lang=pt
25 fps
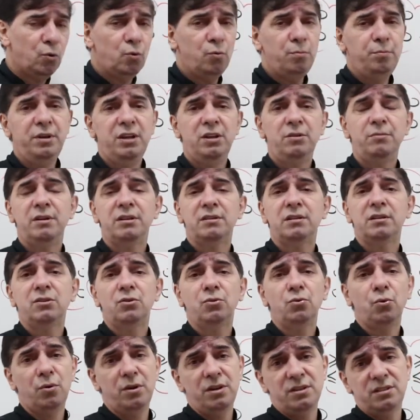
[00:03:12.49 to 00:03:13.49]
O mínimo entre
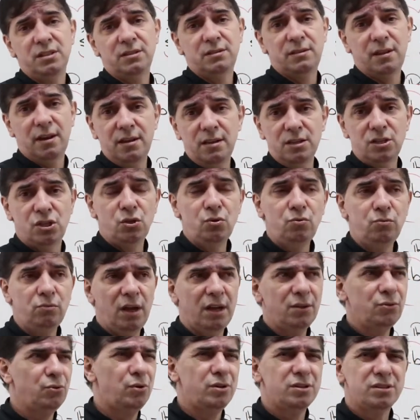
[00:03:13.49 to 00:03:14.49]
2 e 3 e 1
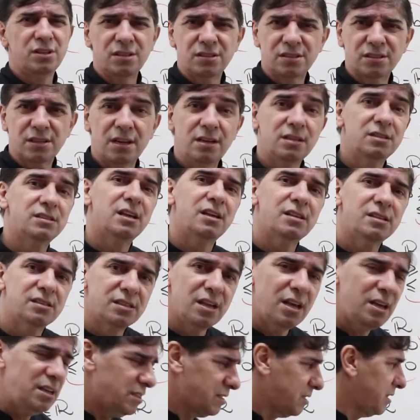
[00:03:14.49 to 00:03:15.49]
é 2 vezes 3, que é
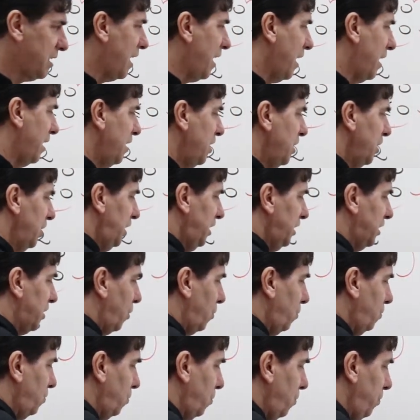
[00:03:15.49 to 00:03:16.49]
6, né?
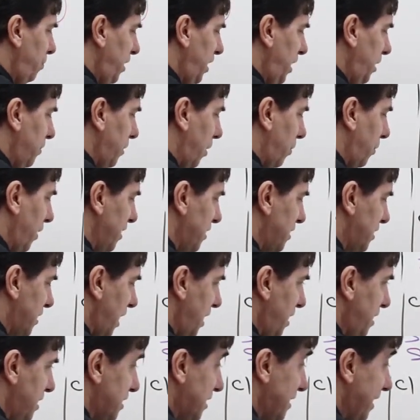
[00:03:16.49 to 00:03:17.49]
Então, o minimão é
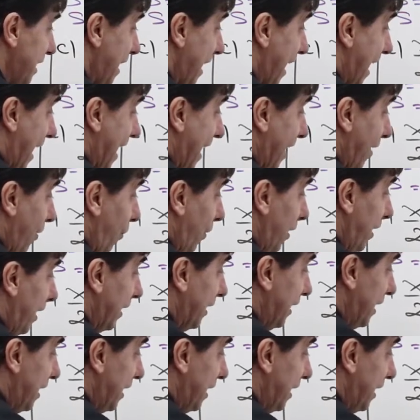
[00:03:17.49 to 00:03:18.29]
6. Agora é